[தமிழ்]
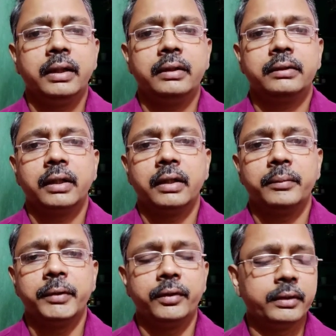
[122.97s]
என்னங்க சார்
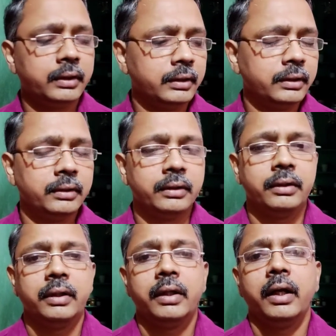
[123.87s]
இப்படி வந்து
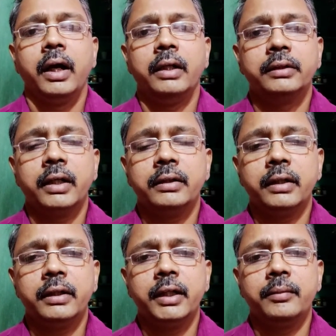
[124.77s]

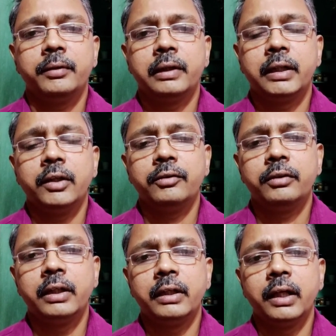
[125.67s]
அசால்ட்டாக கீழே போ கீழே
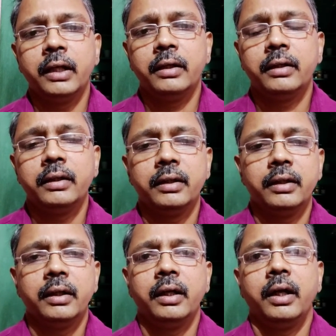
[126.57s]
விட்டிங்களே
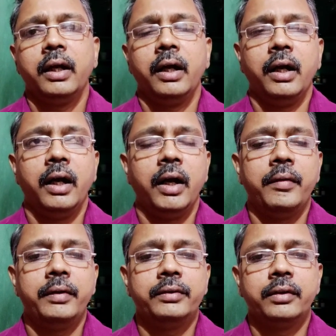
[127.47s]

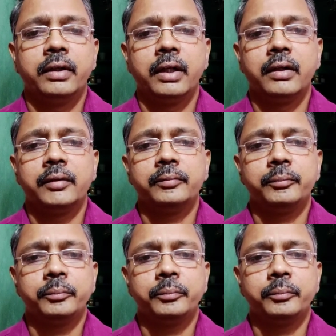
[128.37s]
அப்படின்னு சொல்கிறாரு